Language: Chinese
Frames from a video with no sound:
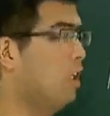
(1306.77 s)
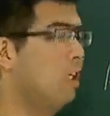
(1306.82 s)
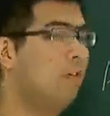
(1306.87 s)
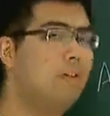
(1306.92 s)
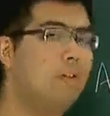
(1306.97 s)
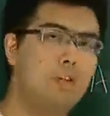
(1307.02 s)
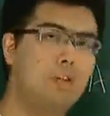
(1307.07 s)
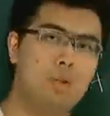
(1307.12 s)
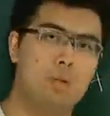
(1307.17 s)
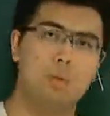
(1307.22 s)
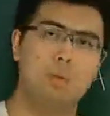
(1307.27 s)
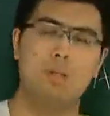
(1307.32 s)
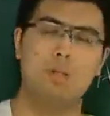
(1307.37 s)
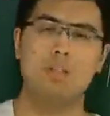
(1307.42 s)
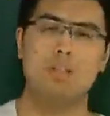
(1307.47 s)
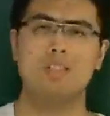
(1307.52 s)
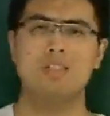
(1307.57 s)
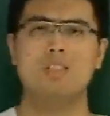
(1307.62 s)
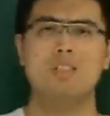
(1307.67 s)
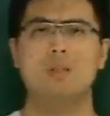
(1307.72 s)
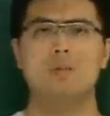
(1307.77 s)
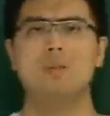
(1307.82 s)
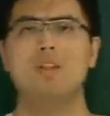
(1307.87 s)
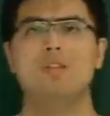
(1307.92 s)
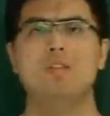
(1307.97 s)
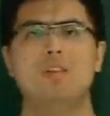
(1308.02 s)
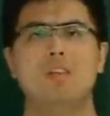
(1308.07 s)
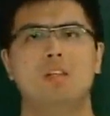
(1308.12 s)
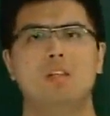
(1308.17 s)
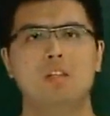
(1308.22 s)
个地方垂心是什么
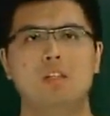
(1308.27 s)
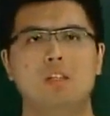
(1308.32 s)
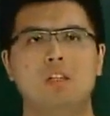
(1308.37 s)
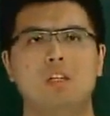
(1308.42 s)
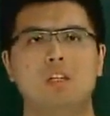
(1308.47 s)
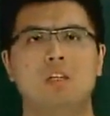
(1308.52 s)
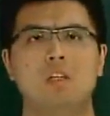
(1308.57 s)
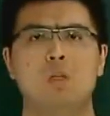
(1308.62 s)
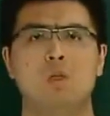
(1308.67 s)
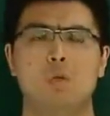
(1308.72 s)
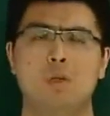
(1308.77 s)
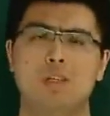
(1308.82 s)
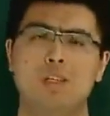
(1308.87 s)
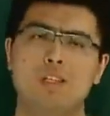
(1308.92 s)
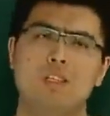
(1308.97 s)
意思呢？垂